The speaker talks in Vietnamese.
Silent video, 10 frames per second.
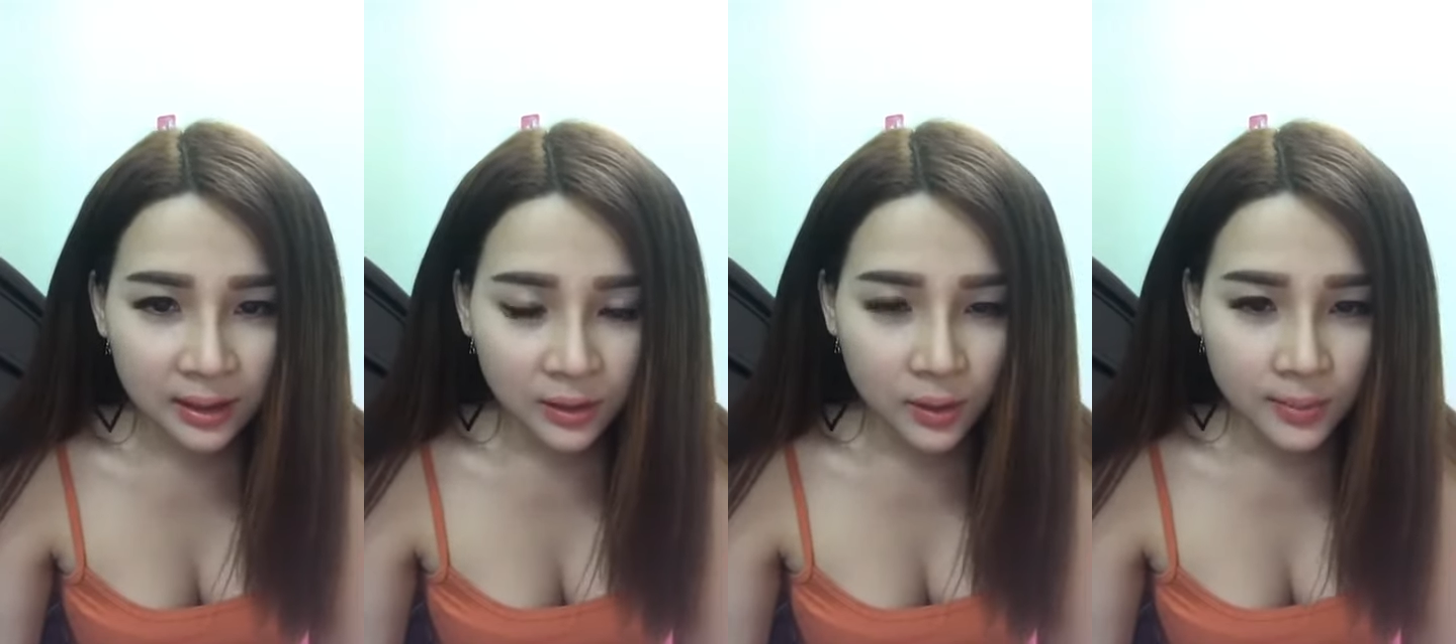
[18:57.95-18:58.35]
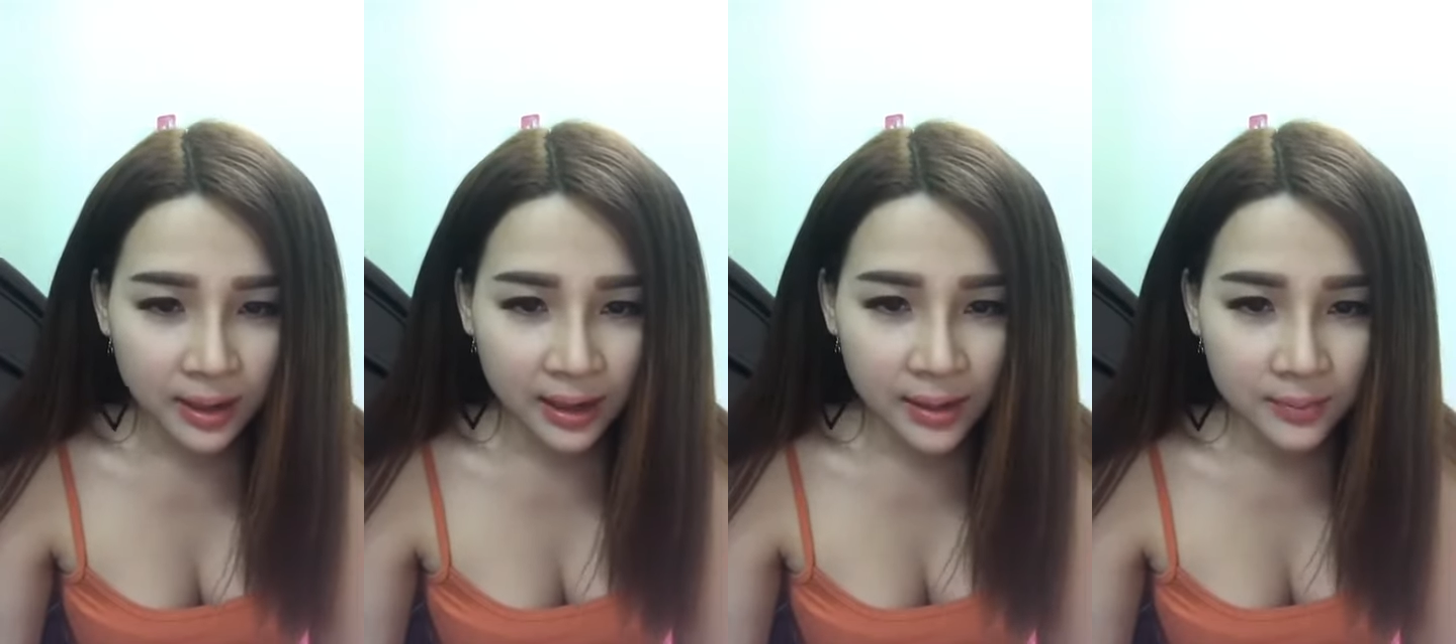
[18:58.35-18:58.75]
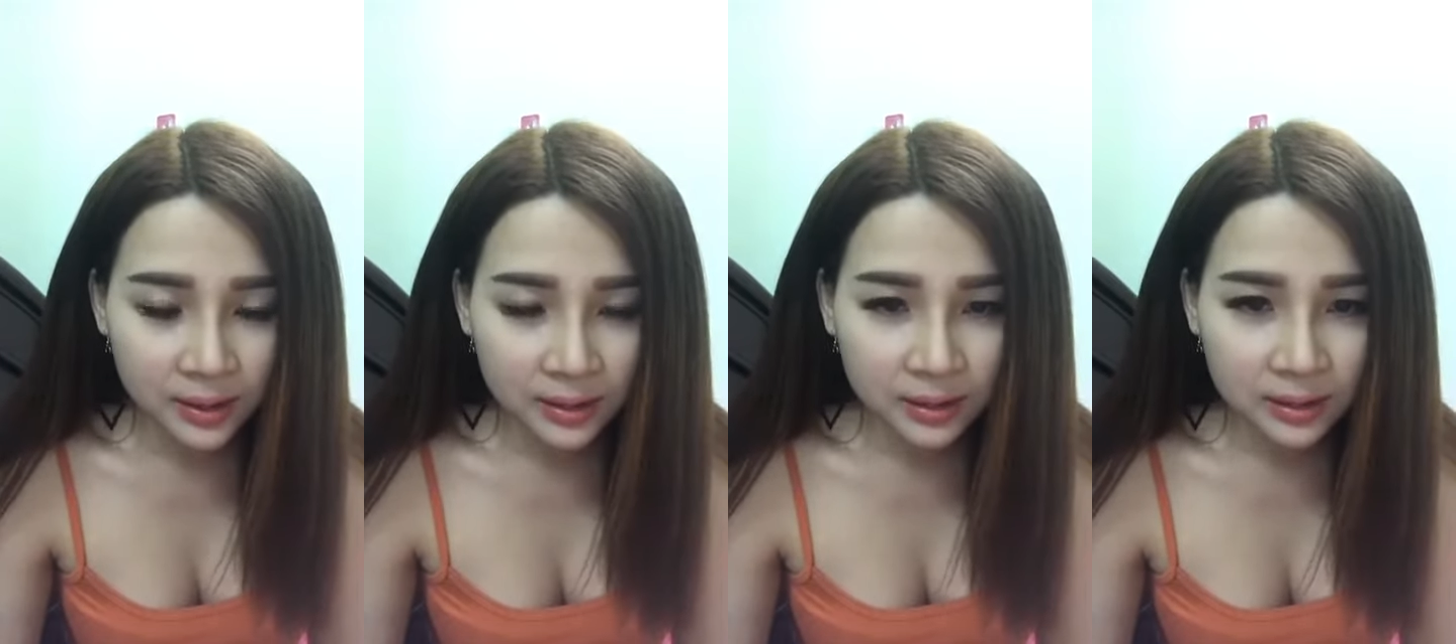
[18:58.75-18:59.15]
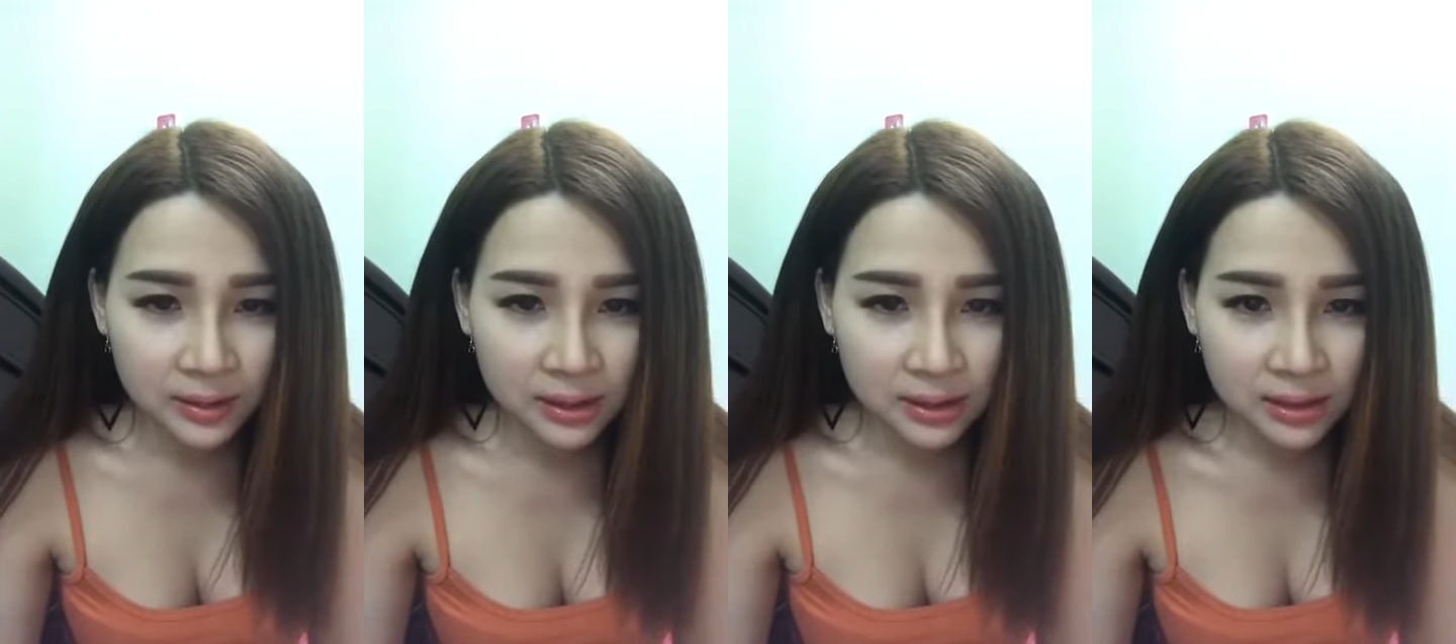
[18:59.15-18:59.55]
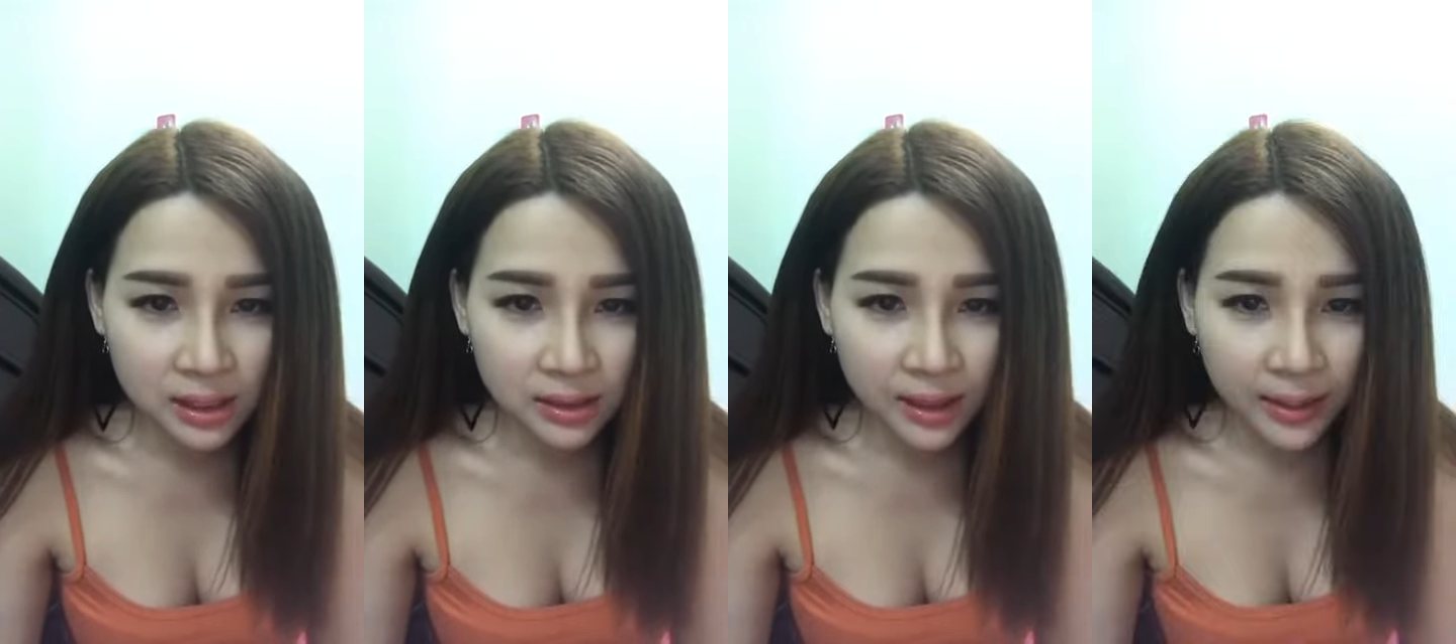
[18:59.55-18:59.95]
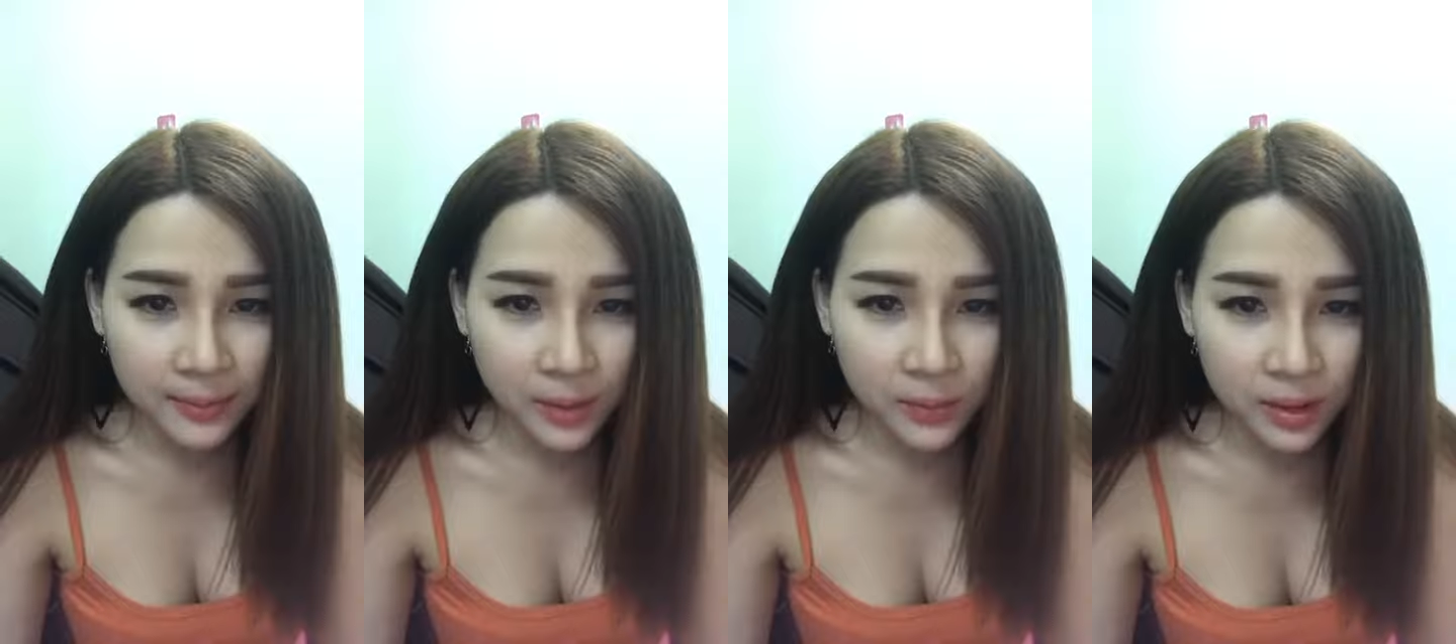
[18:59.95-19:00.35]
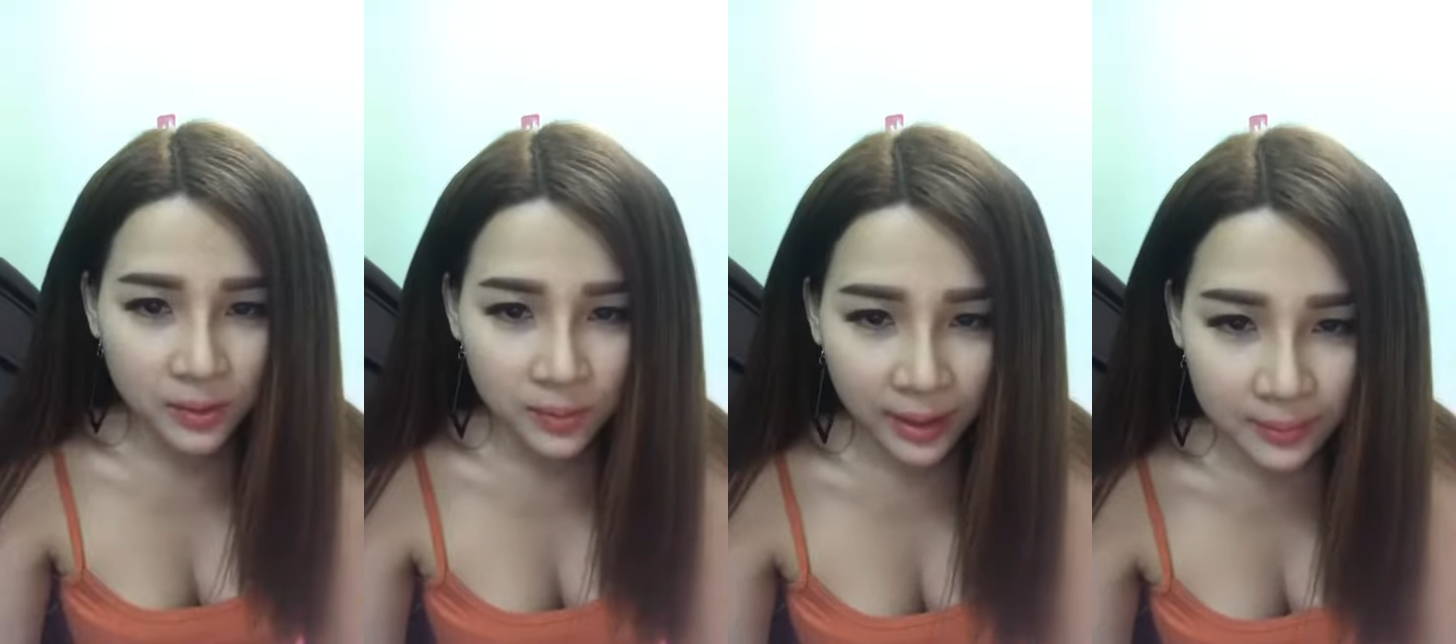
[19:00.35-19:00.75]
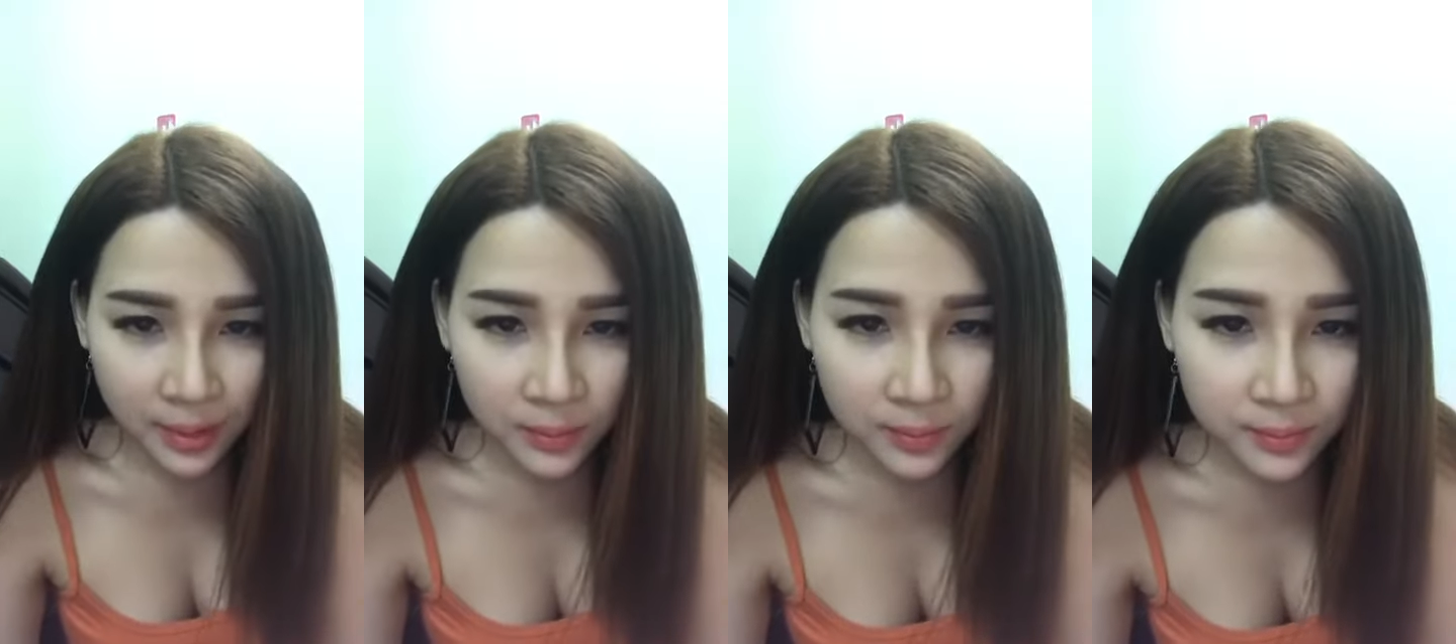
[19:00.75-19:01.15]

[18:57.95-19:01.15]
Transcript: còn bạn nào mà thích căng bóng thì dùng căng bóng.